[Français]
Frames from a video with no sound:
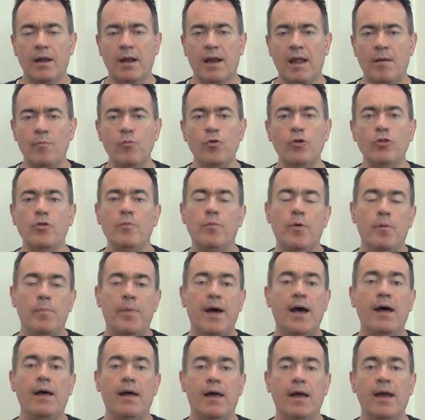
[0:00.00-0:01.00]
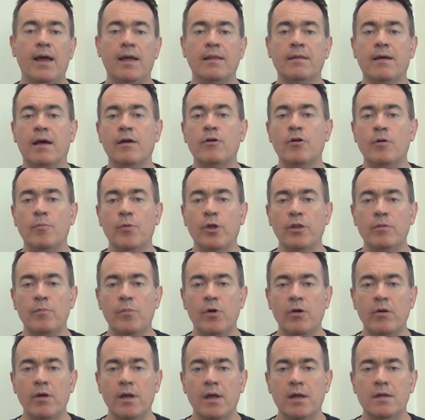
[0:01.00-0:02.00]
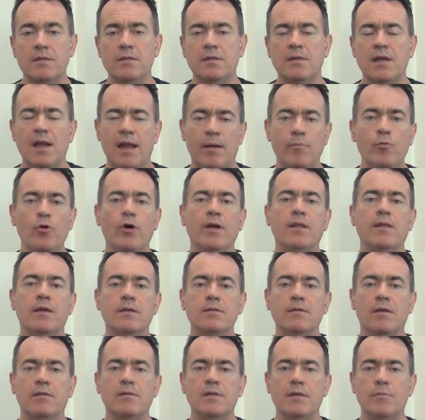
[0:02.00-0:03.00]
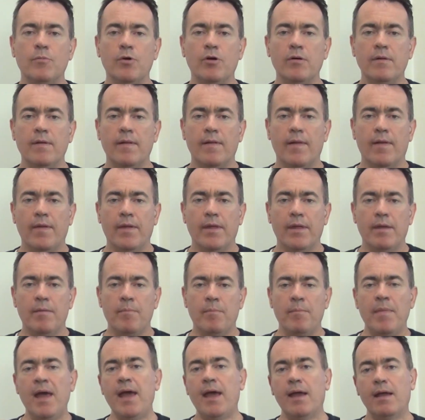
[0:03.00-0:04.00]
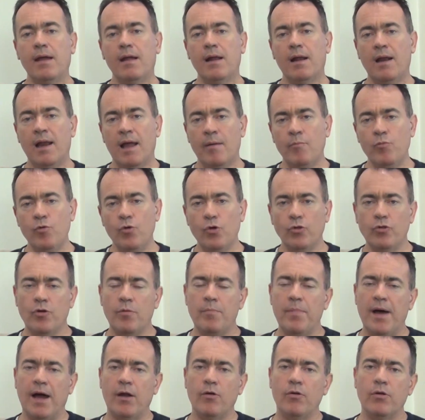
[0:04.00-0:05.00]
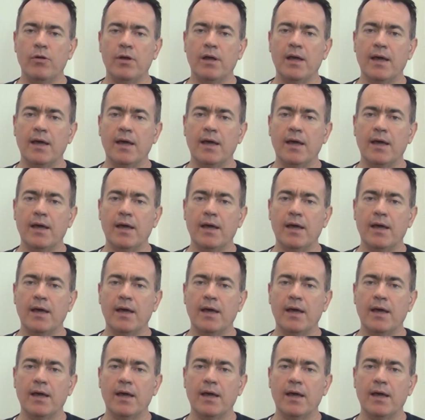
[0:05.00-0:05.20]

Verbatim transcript: L'amour ne peut pas être un commandement si l'amour est un sentiment. Mais l'amour dont parle le